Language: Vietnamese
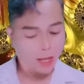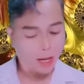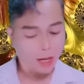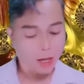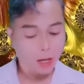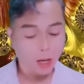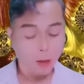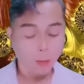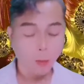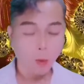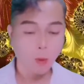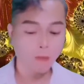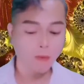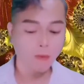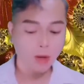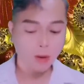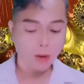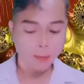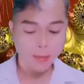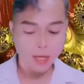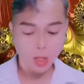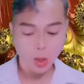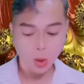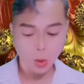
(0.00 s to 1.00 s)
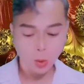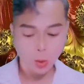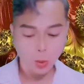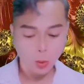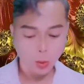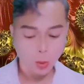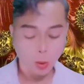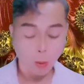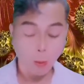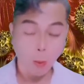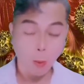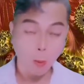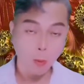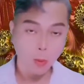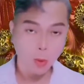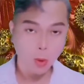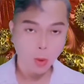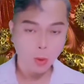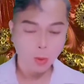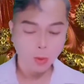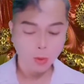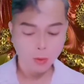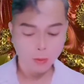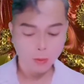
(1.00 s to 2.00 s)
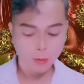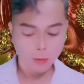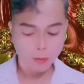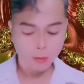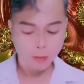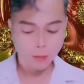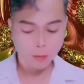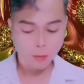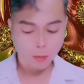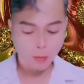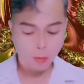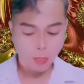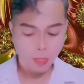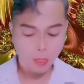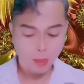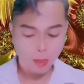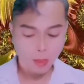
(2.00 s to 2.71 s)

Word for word: Còn cái khác em thật sự chính là không nghĩ ra.